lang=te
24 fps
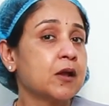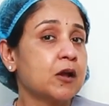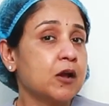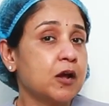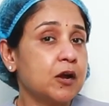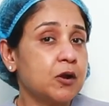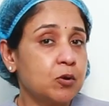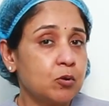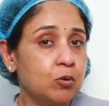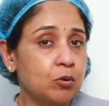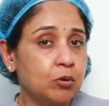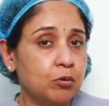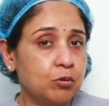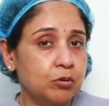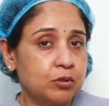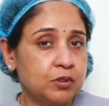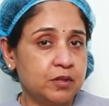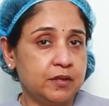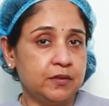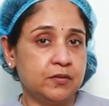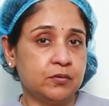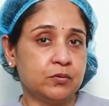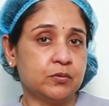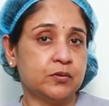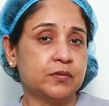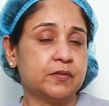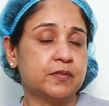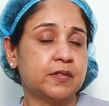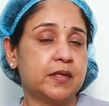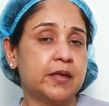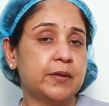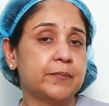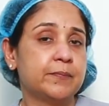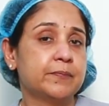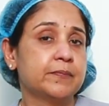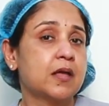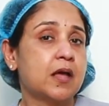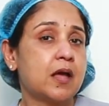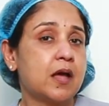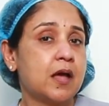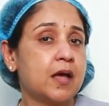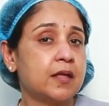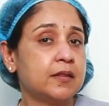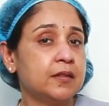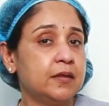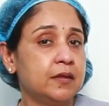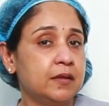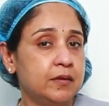కంట్రోల్లో తీసుకొస్తాయి
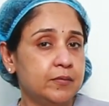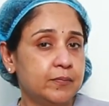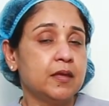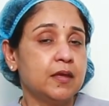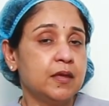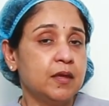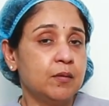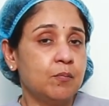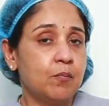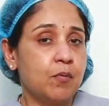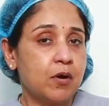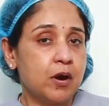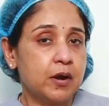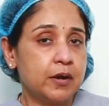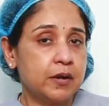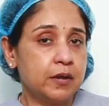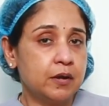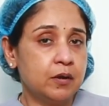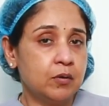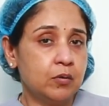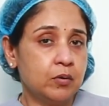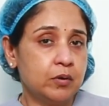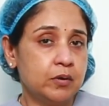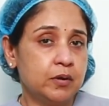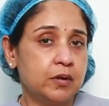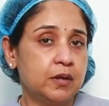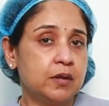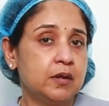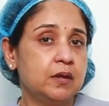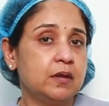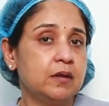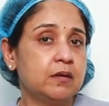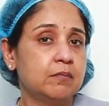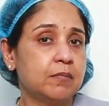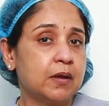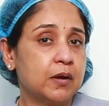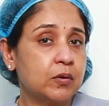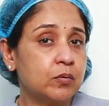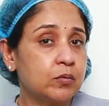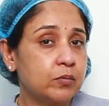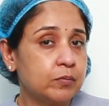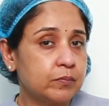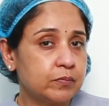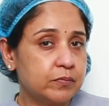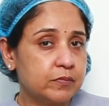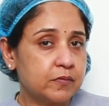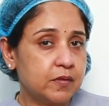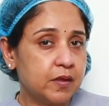అది ఈ బాడీలోని మనం
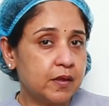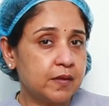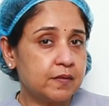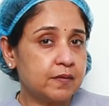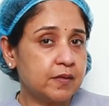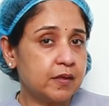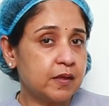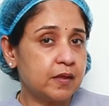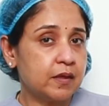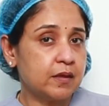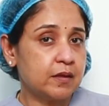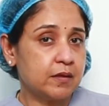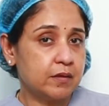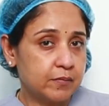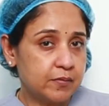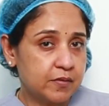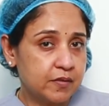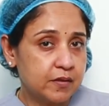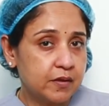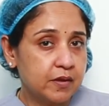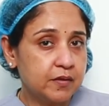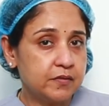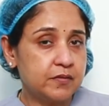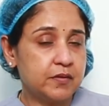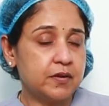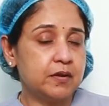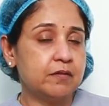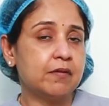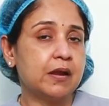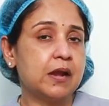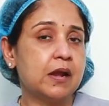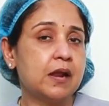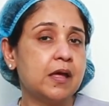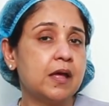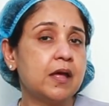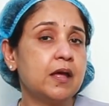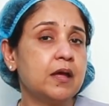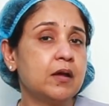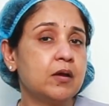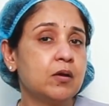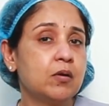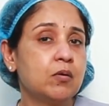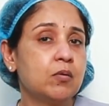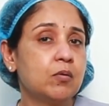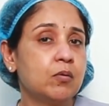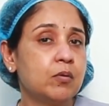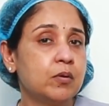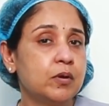చేసే సర్జరీ వల్ల
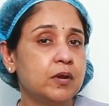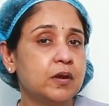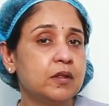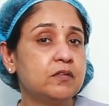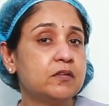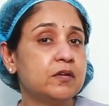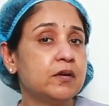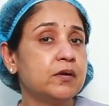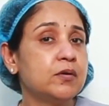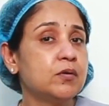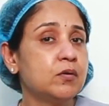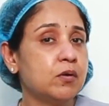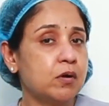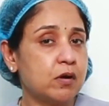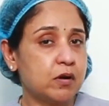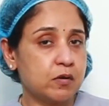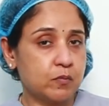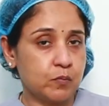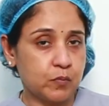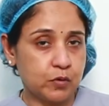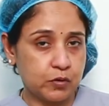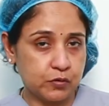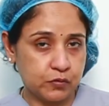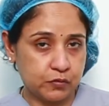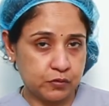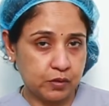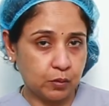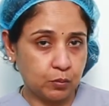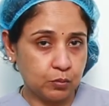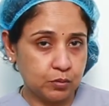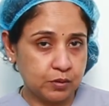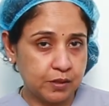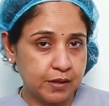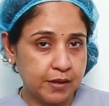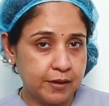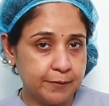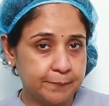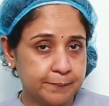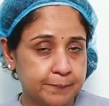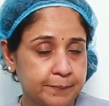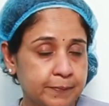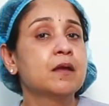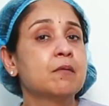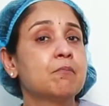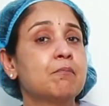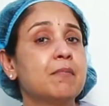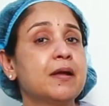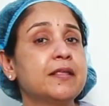కొన్ని చెడు హార్మోన్స్ తగ్గుతాయి
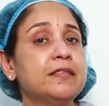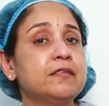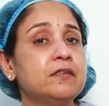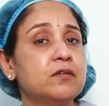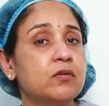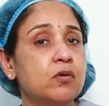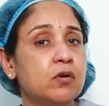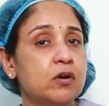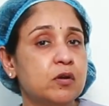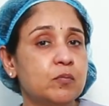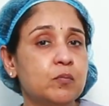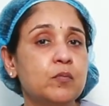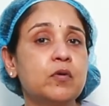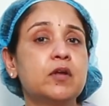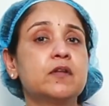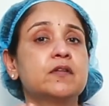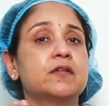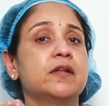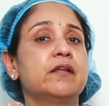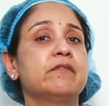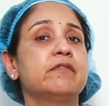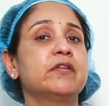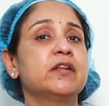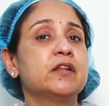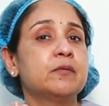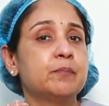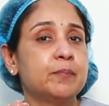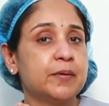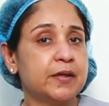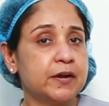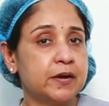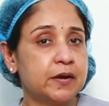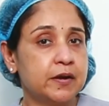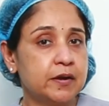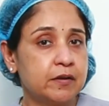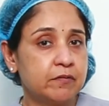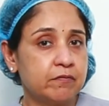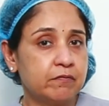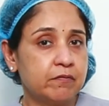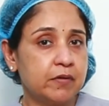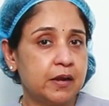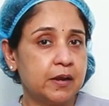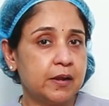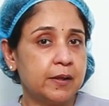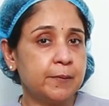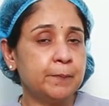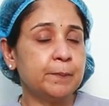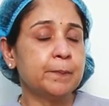మంచి హార్మోన్స్ లెవెల్స్ పెరగడం
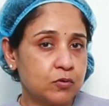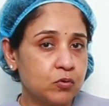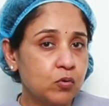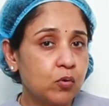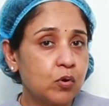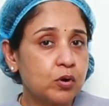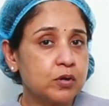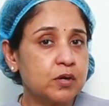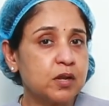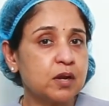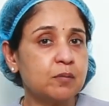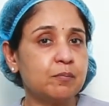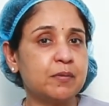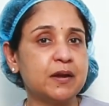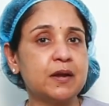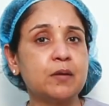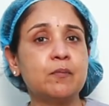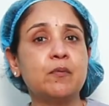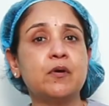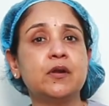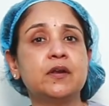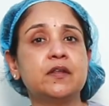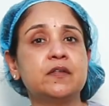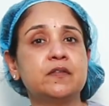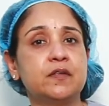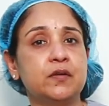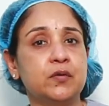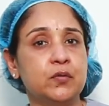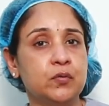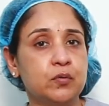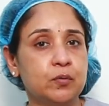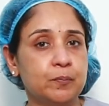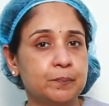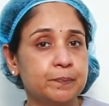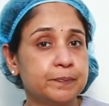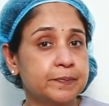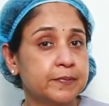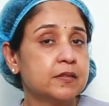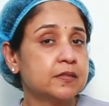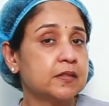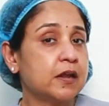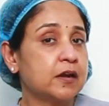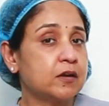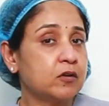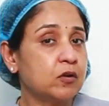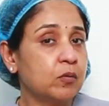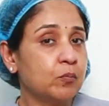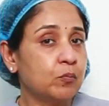వల్ల టోటల్ మెటబాలిక్ సిండ్రోమ్
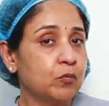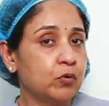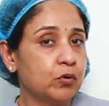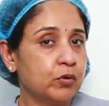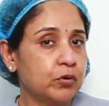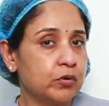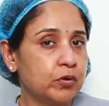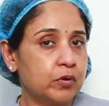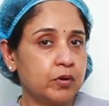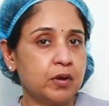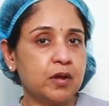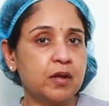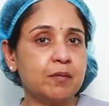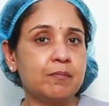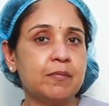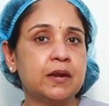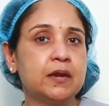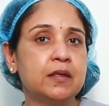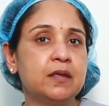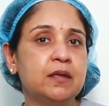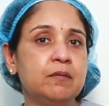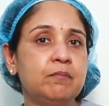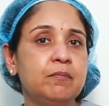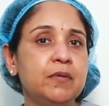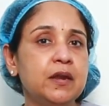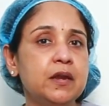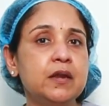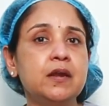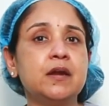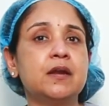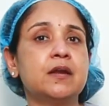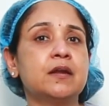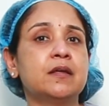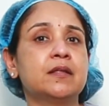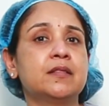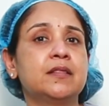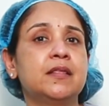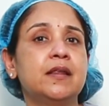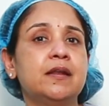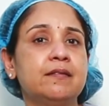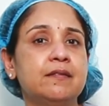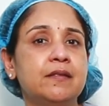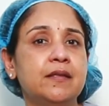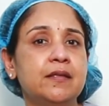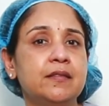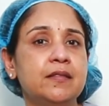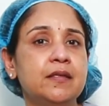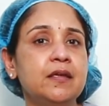దాంట్లో ముఖ్యంగా మనకి ఇమీడియట్గా
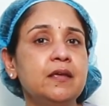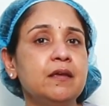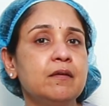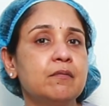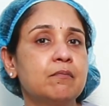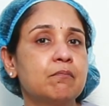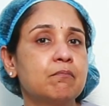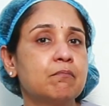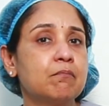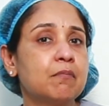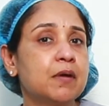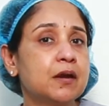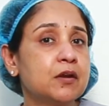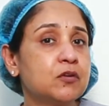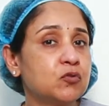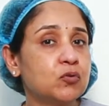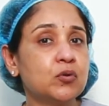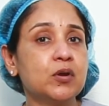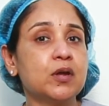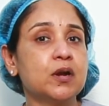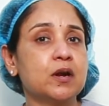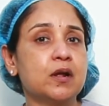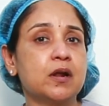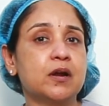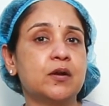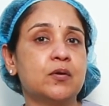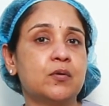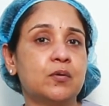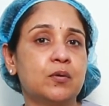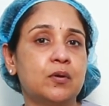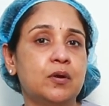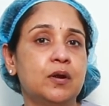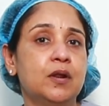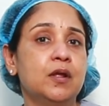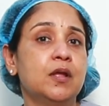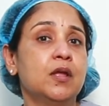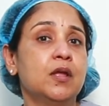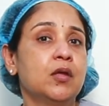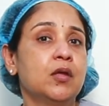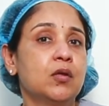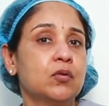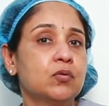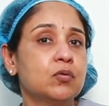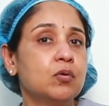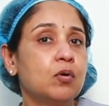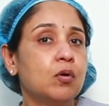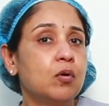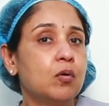తెలిసేది మన షుగర్ కంట్రోల్
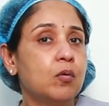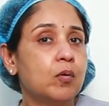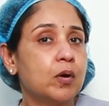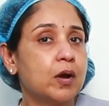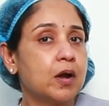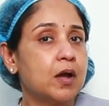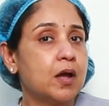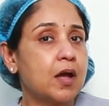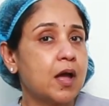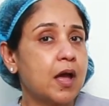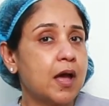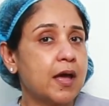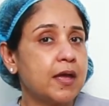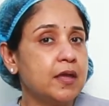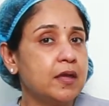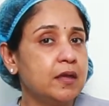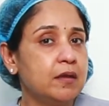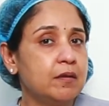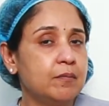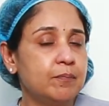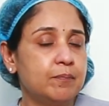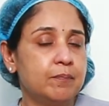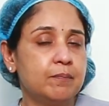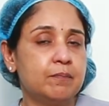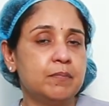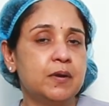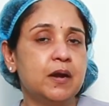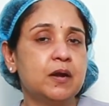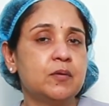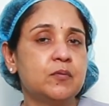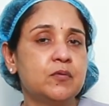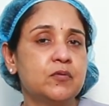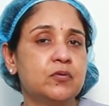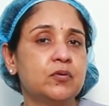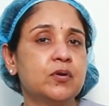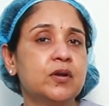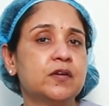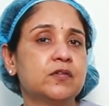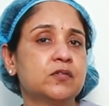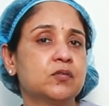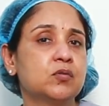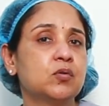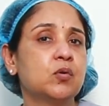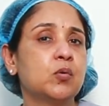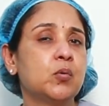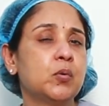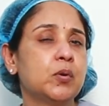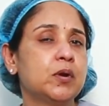సో ఒక హై బ్లడ్
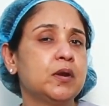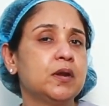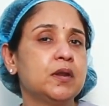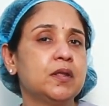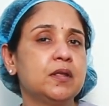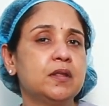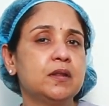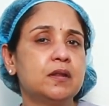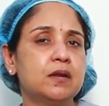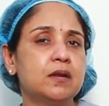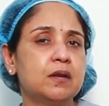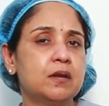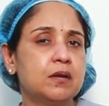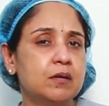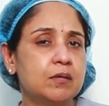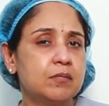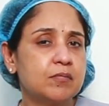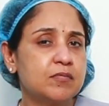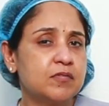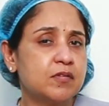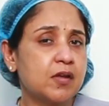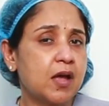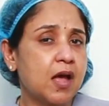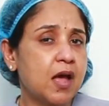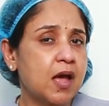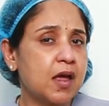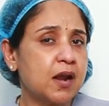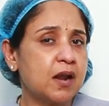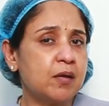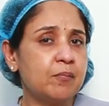షుగర్స్తో ఉండి చాలా